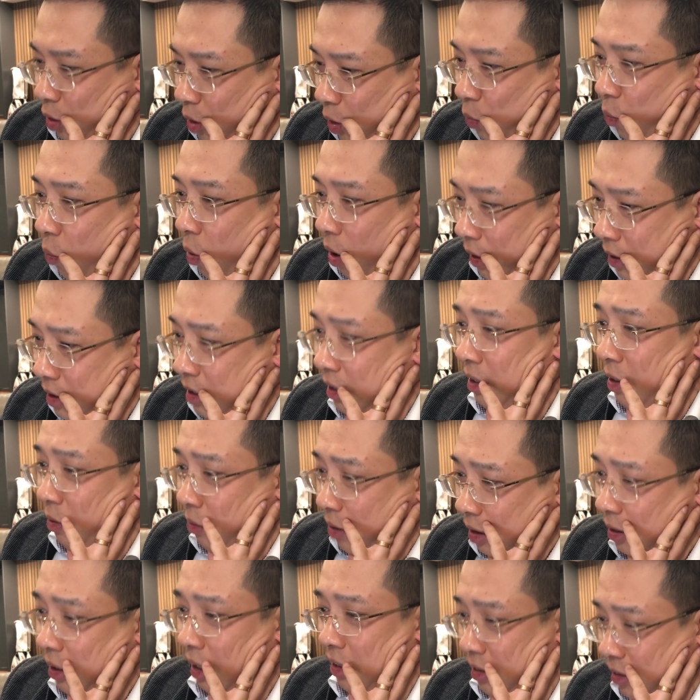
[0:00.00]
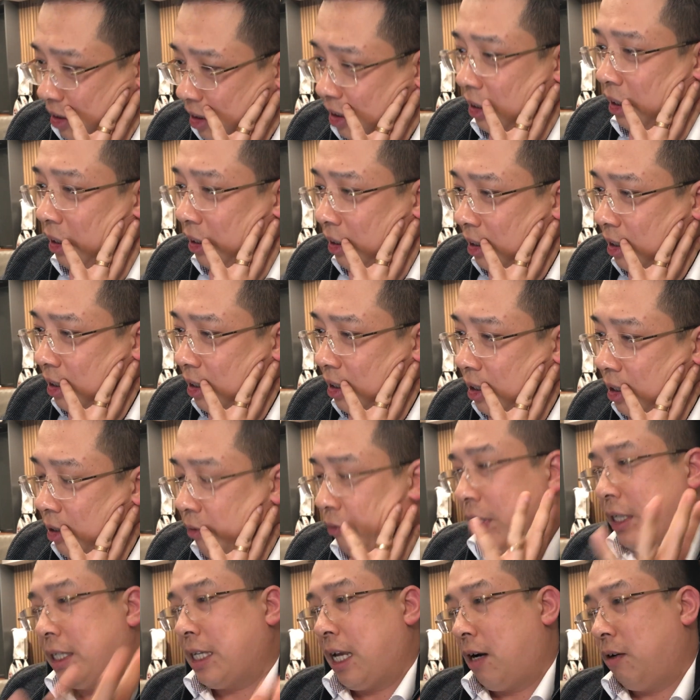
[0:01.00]
tôi nói đùa anh chị điều đấy thật sự đấy
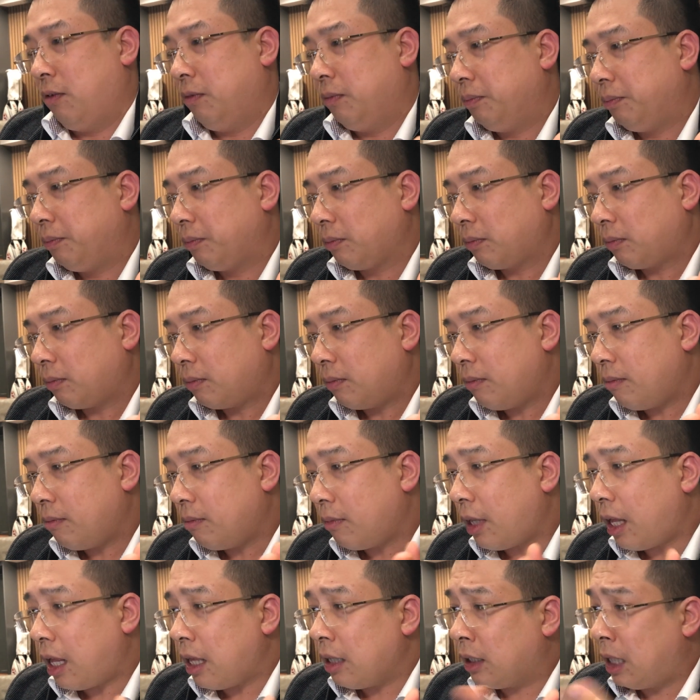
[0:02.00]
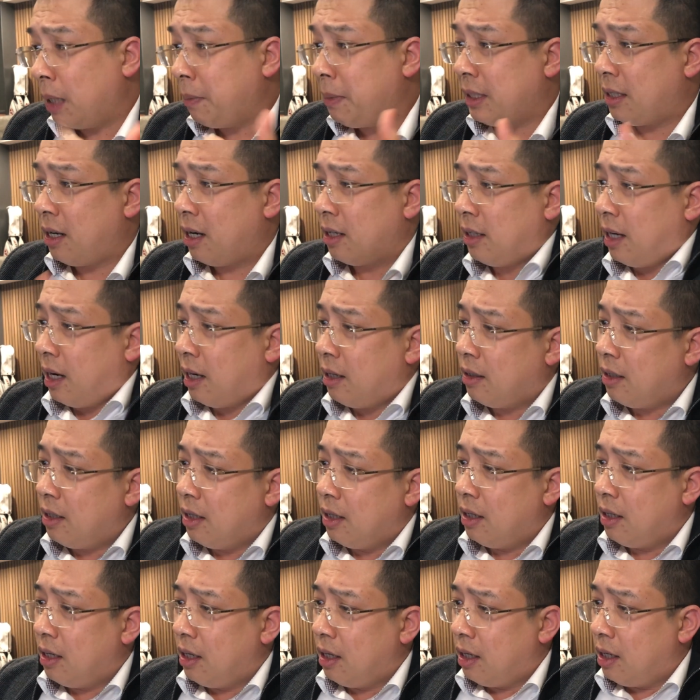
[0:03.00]
vì sao thế bây giờ nhé
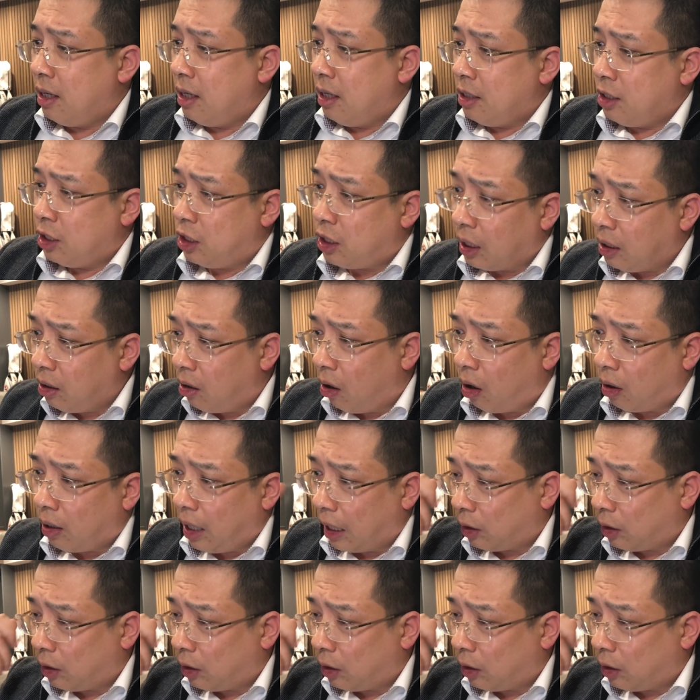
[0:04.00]
chính họ